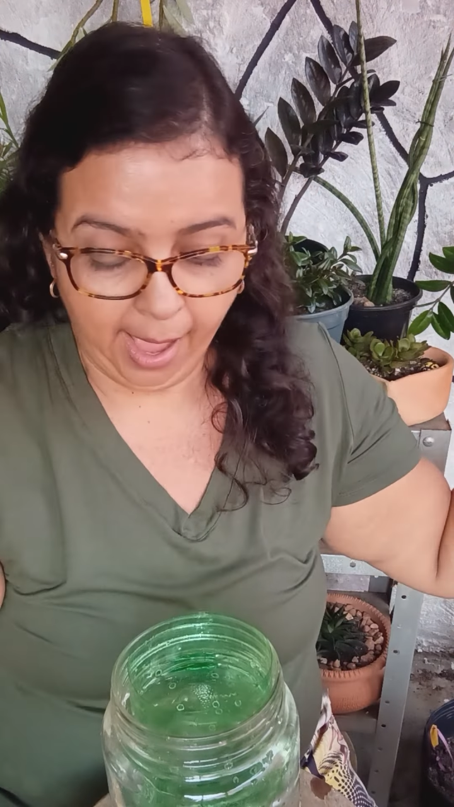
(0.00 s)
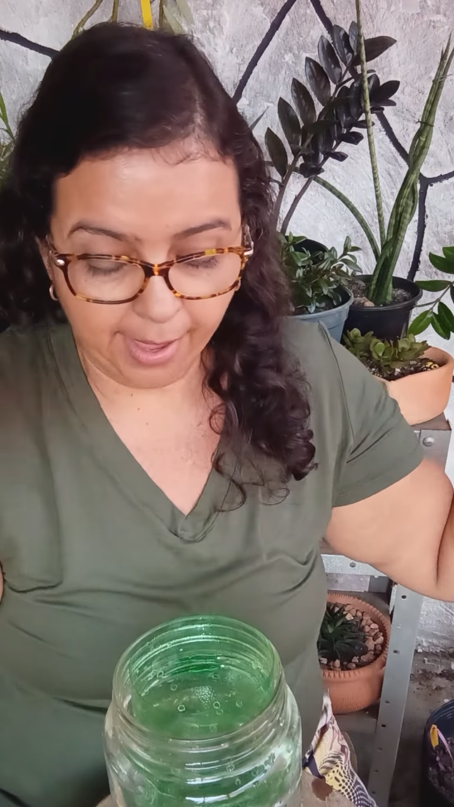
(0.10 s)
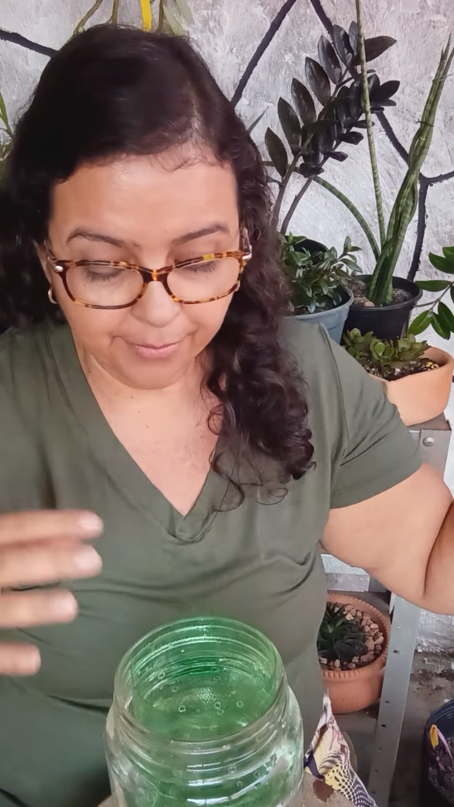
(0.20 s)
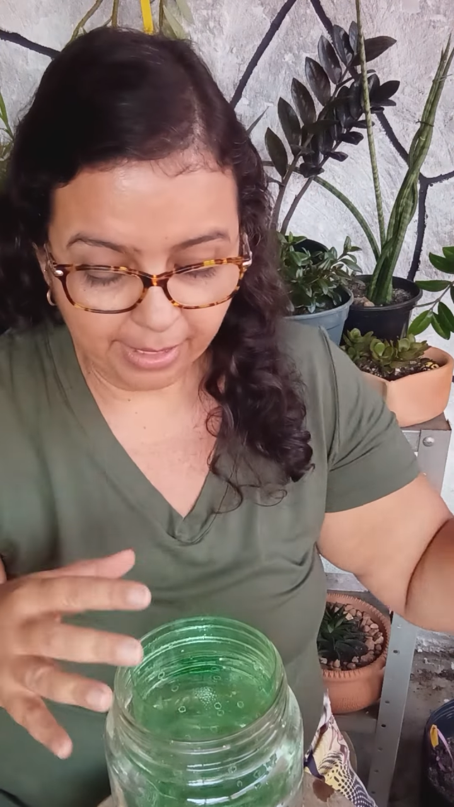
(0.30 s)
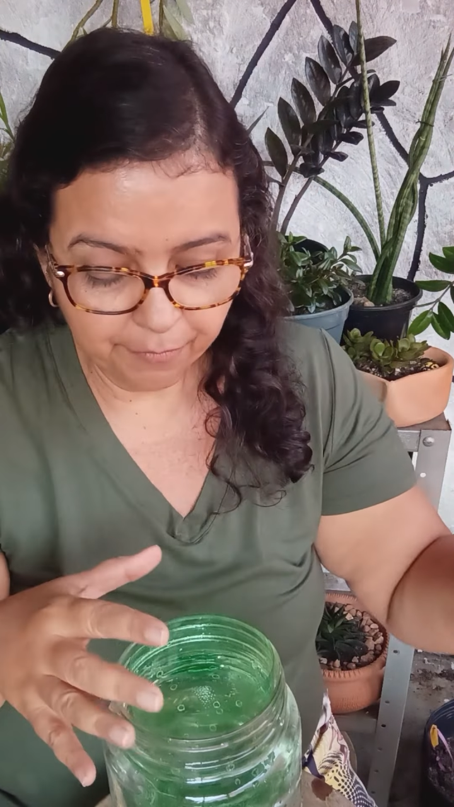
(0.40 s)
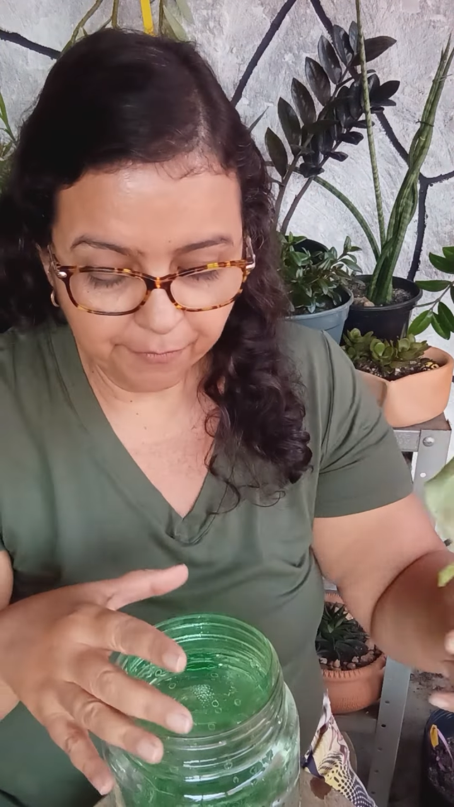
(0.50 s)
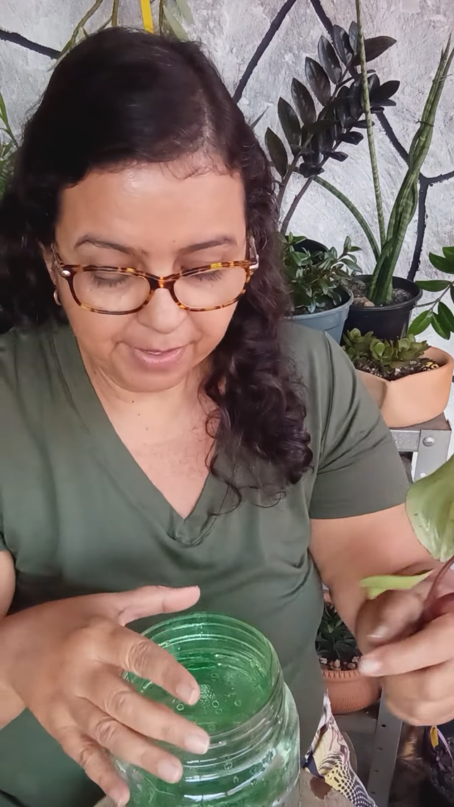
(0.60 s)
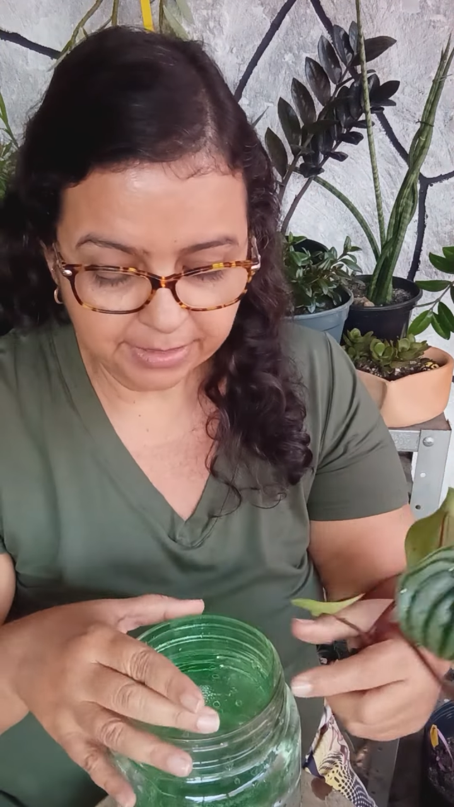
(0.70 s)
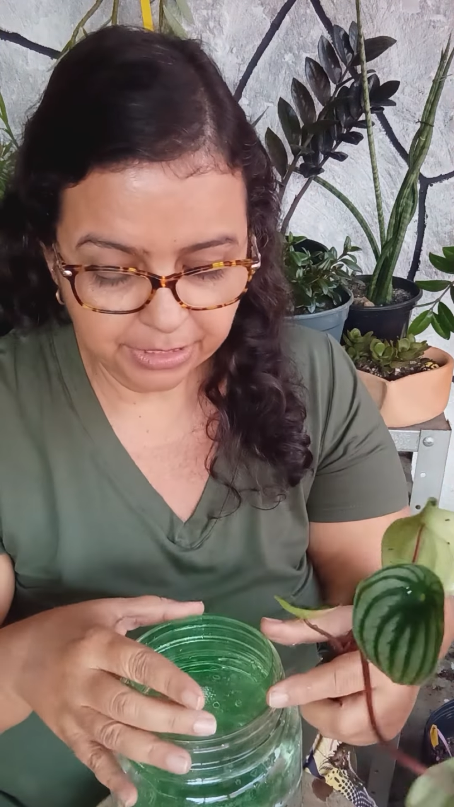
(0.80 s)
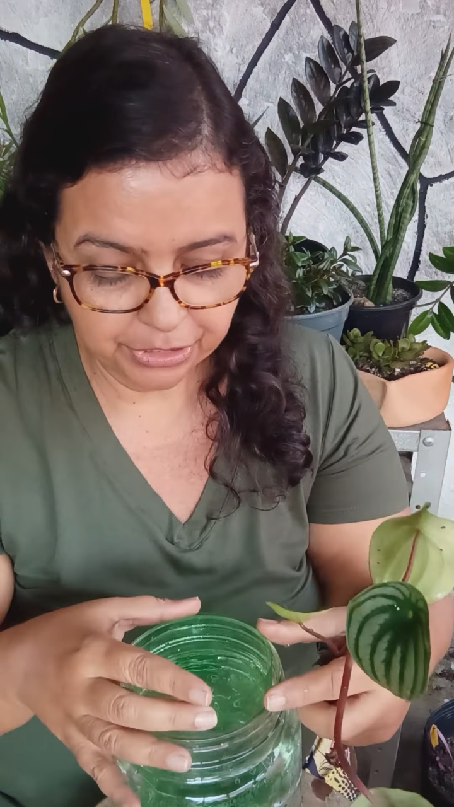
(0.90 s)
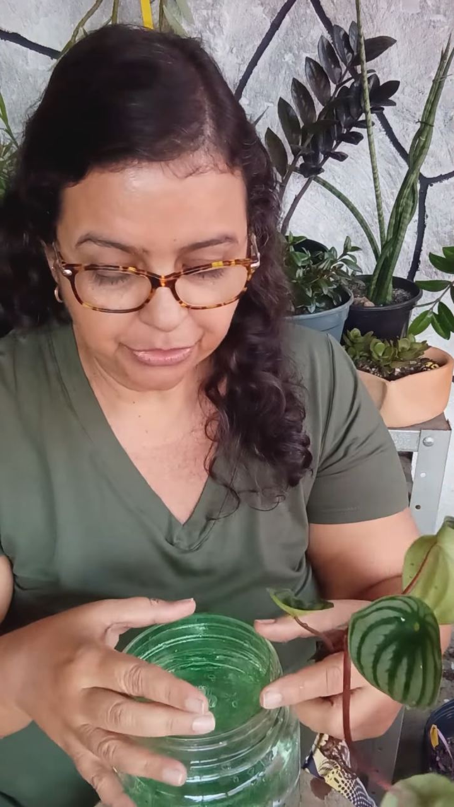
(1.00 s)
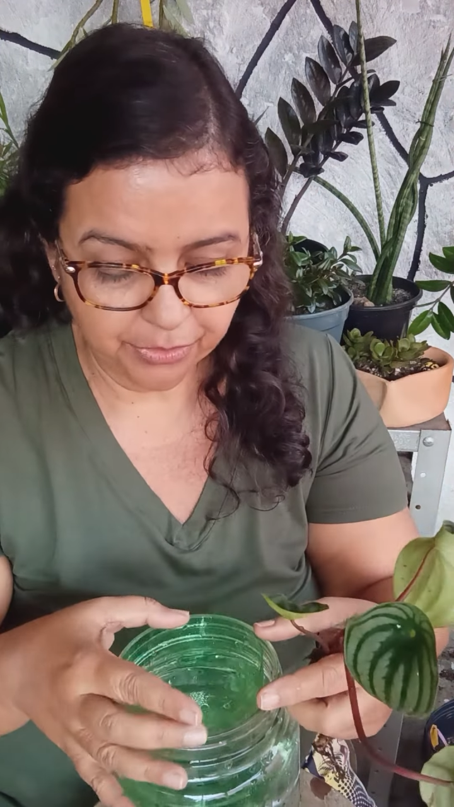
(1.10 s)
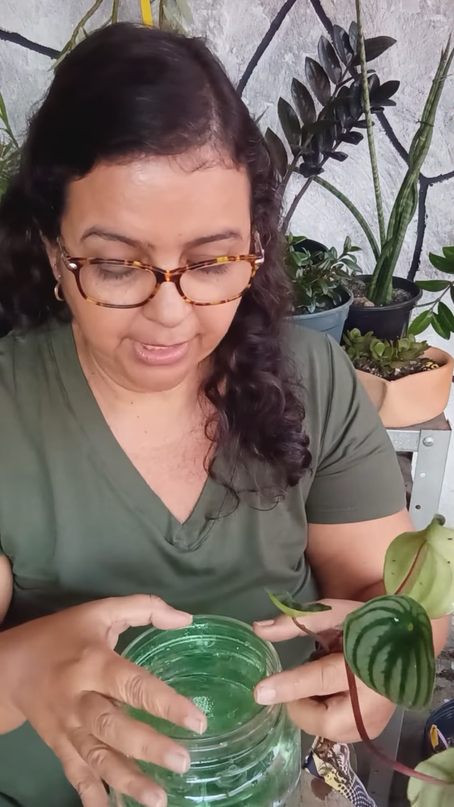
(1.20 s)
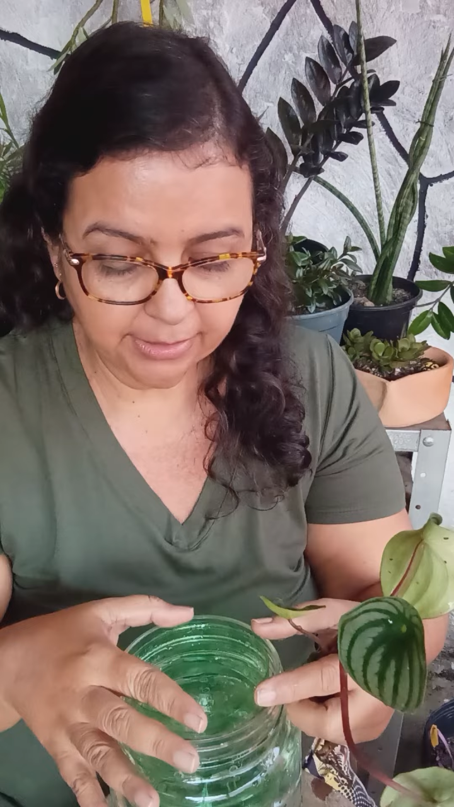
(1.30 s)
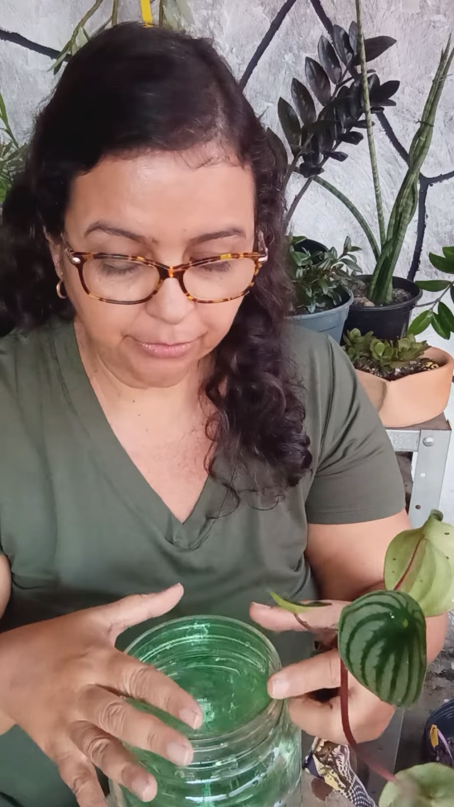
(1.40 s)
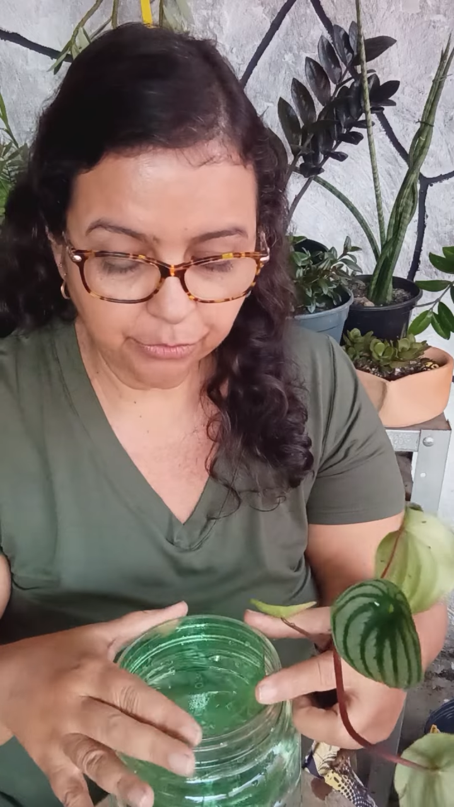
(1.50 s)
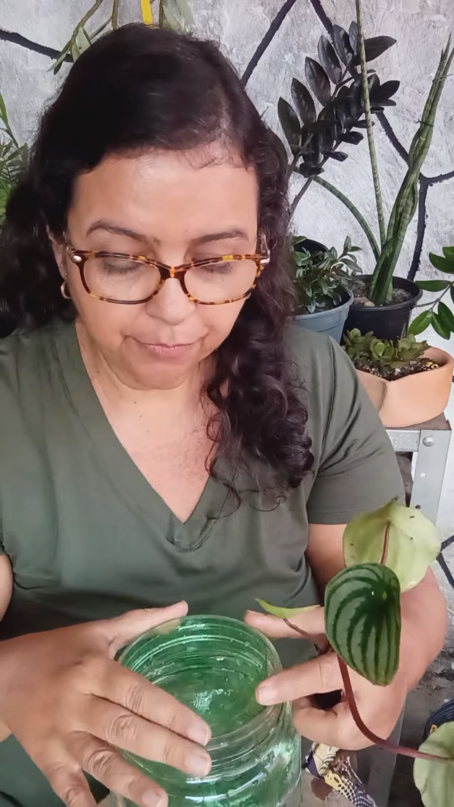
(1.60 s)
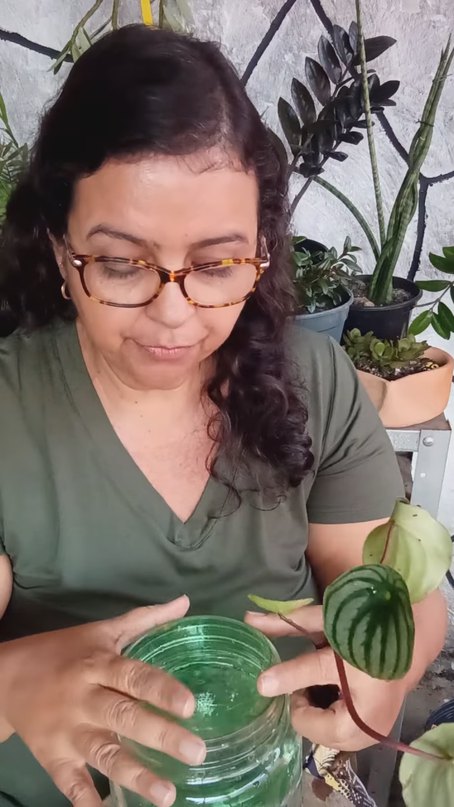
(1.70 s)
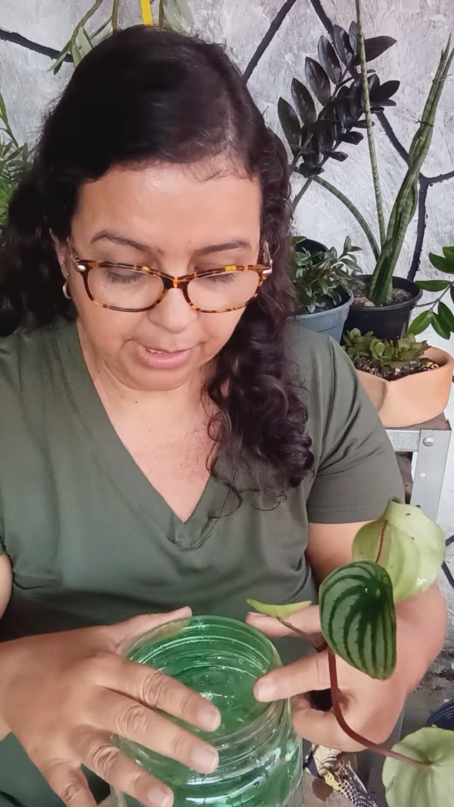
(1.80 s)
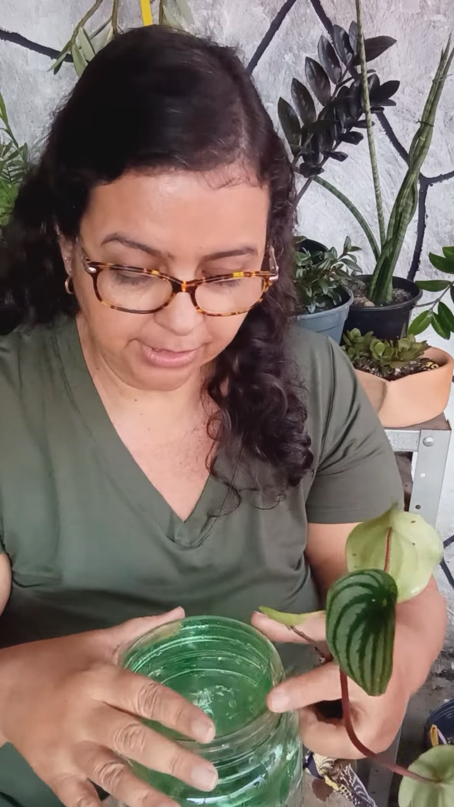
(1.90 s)
Aí o que é que eu vou fazer, gente? Olha, já tá toda
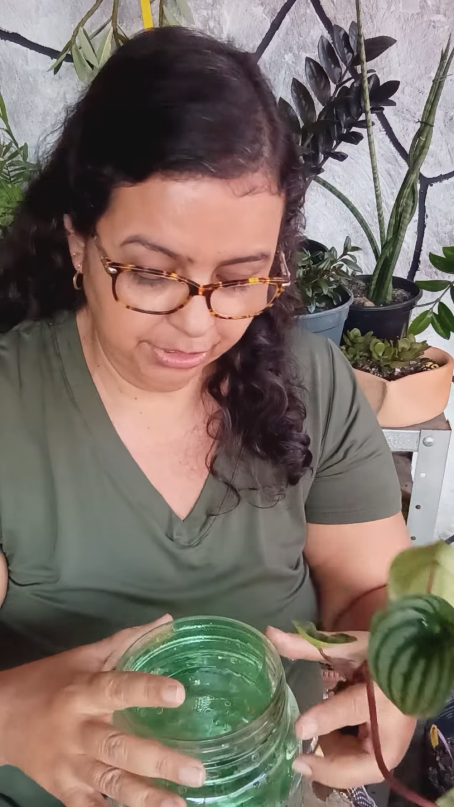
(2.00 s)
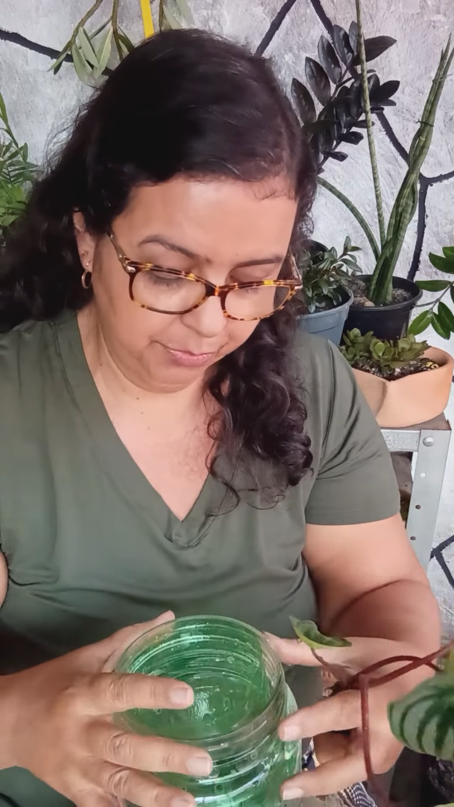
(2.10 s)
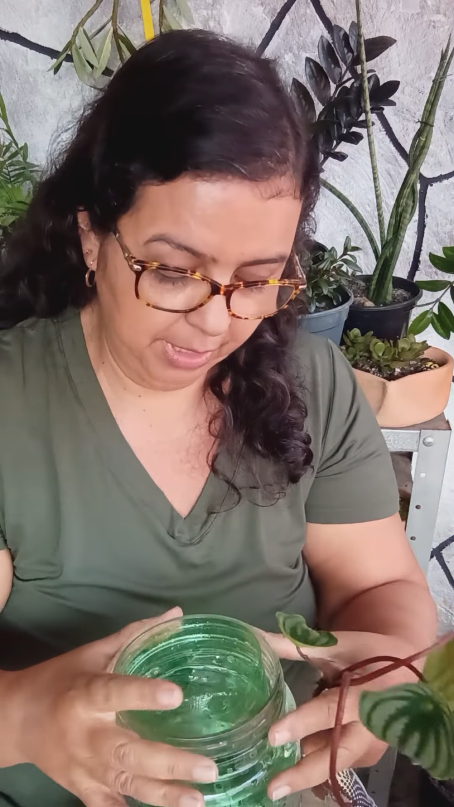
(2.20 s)
furadinho,